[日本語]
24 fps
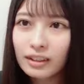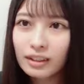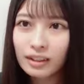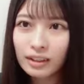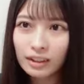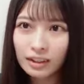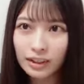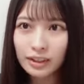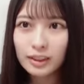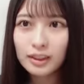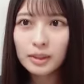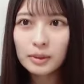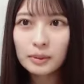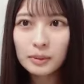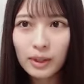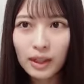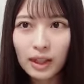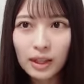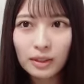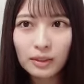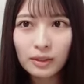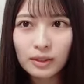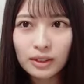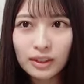なんかいつも
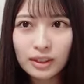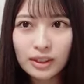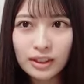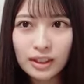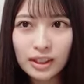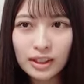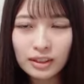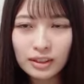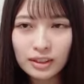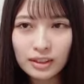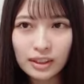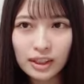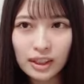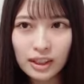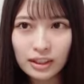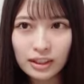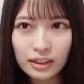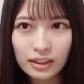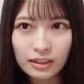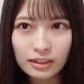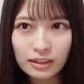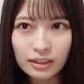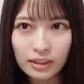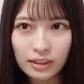アイロンせずにやっ
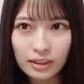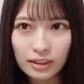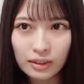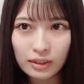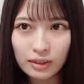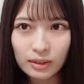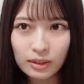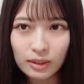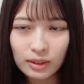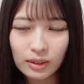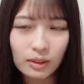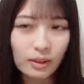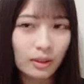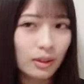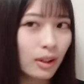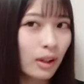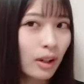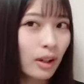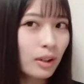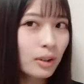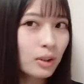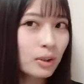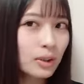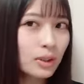てるんだけどなんかね
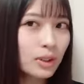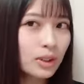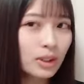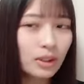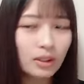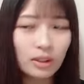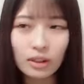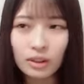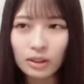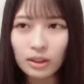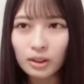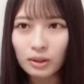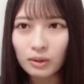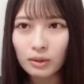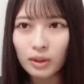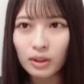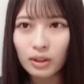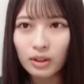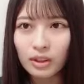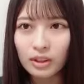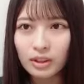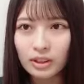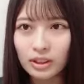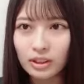アイロンしたら勝手に分
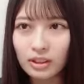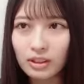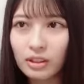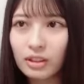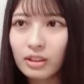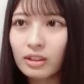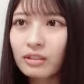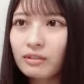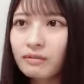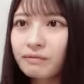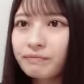かれちゃった